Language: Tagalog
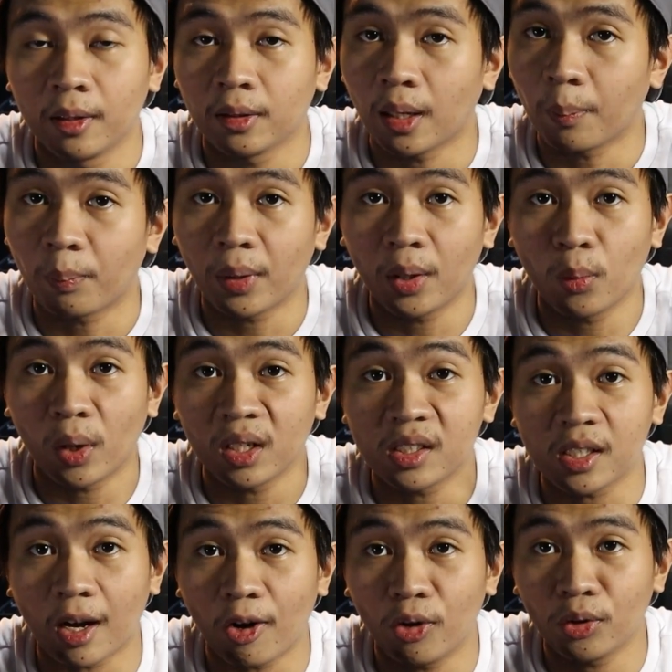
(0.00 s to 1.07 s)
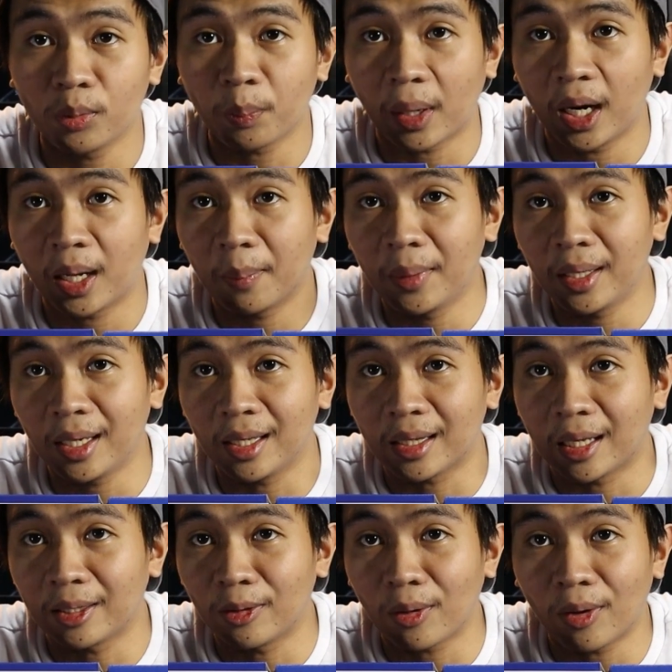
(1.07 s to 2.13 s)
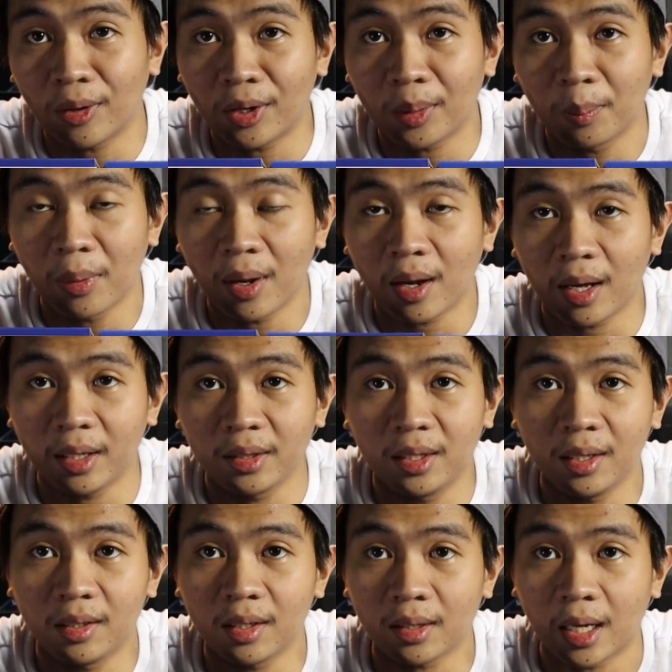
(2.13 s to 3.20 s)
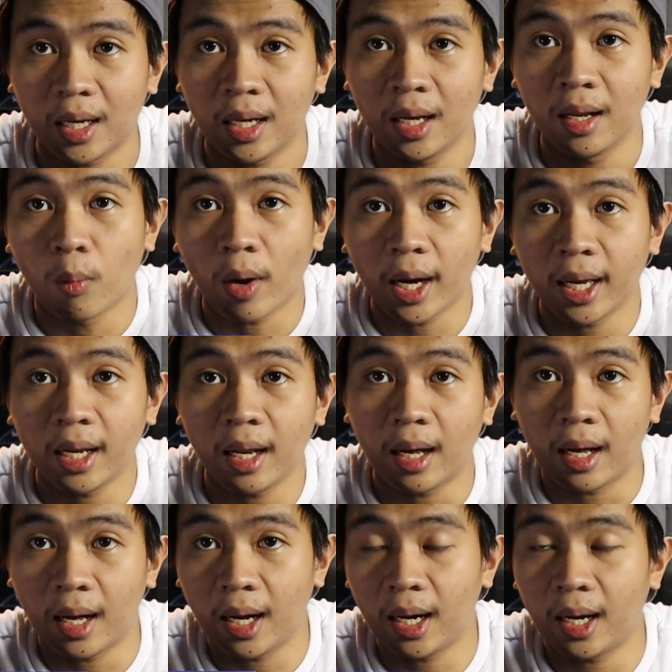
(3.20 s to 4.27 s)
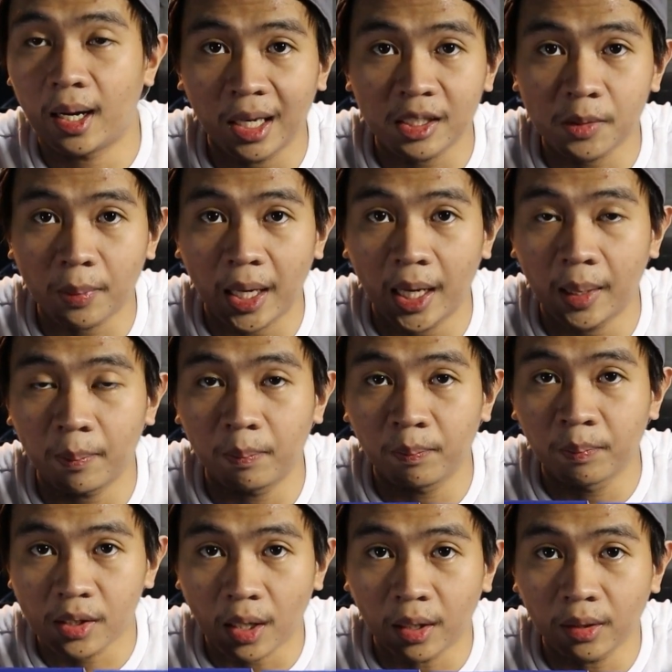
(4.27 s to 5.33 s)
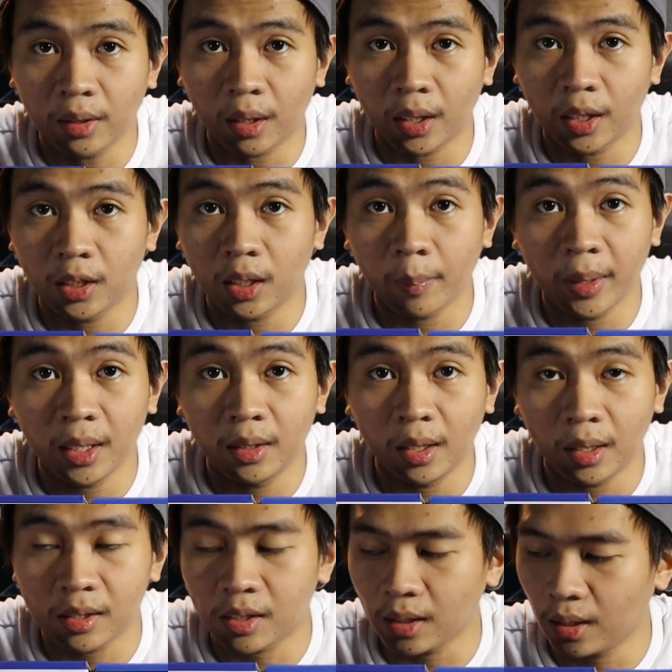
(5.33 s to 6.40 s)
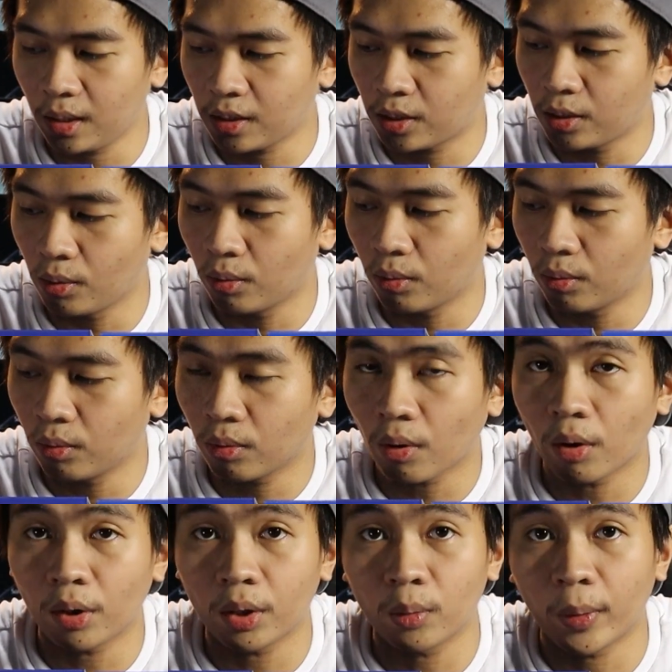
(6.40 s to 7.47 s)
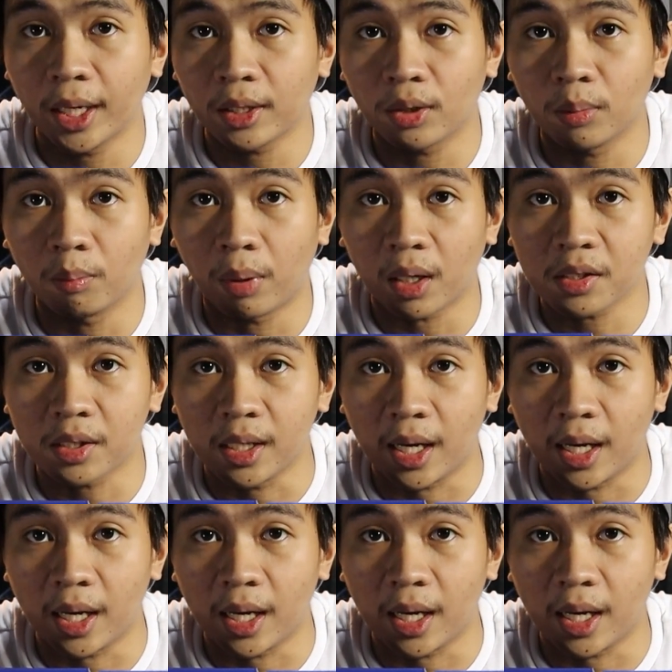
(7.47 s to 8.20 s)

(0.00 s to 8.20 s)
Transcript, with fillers: number 1 sa cone pa lang may kita nyo color block and digital while uh, ah, PS5 standard na may disc is yung color white yung box